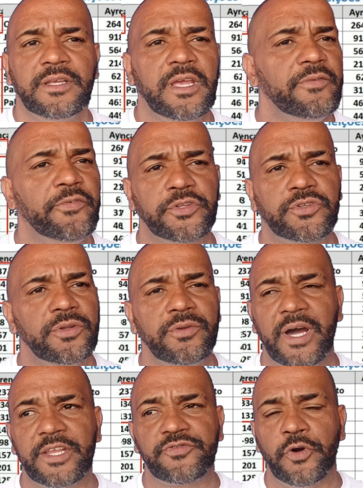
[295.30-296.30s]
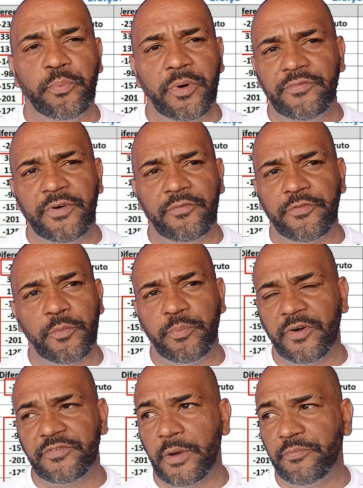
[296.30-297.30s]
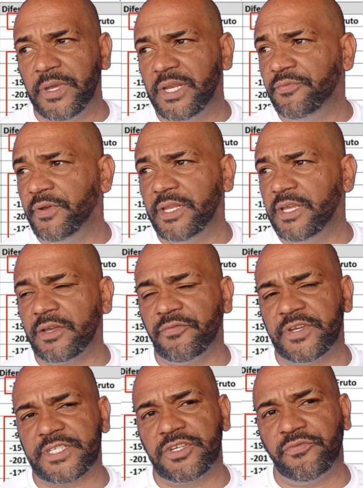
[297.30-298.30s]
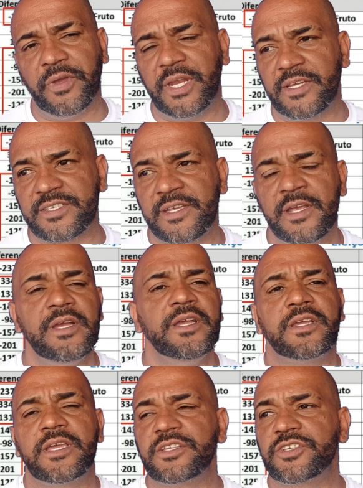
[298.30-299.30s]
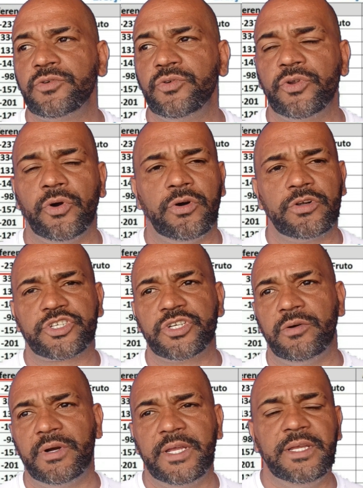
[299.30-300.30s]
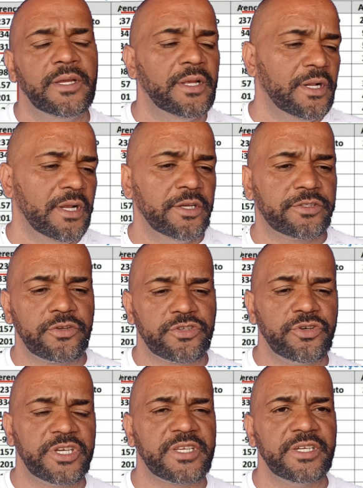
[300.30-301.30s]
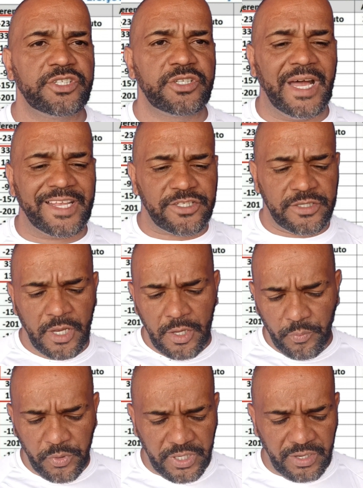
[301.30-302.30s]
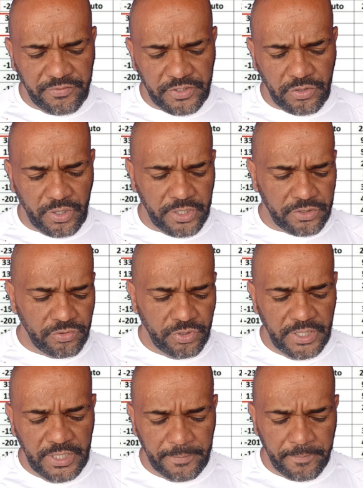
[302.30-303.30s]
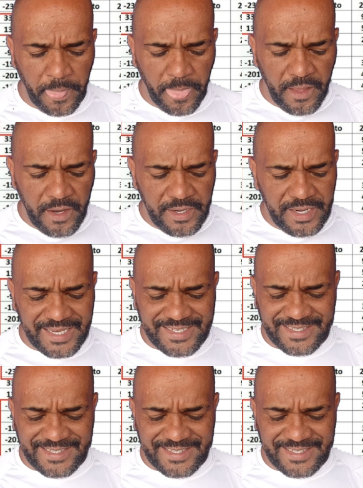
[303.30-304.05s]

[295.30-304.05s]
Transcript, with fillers: quem votou no Aires foi o povão, foi o povo da periferia que fez a diferença. E quem segurou o rojão aí entre os dois candidatos, porque a vitória do William na